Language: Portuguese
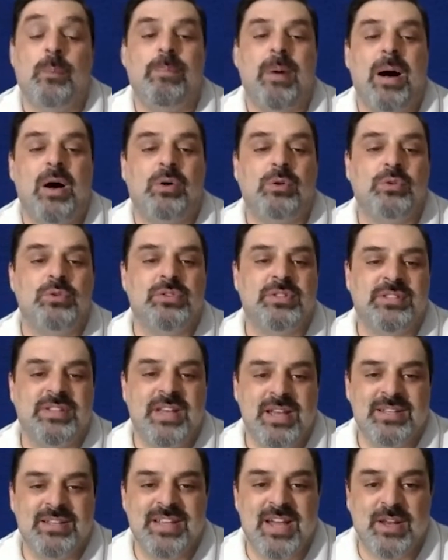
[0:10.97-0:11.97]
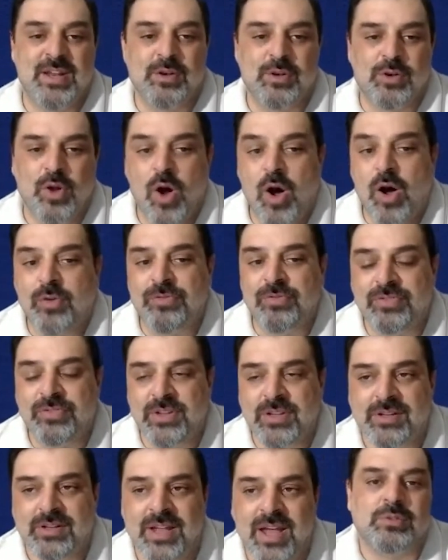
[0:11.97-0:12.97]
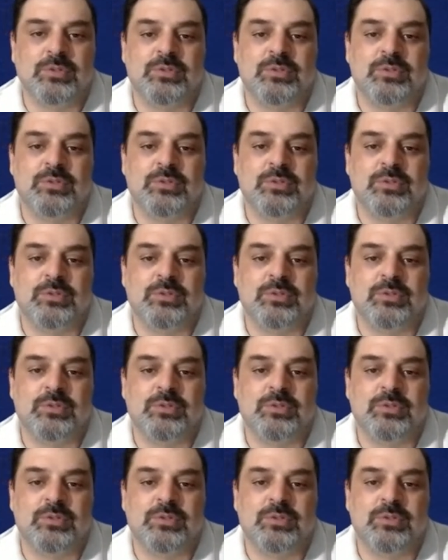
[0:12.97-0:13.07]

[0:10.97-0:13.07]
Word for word: Paulo César Loff,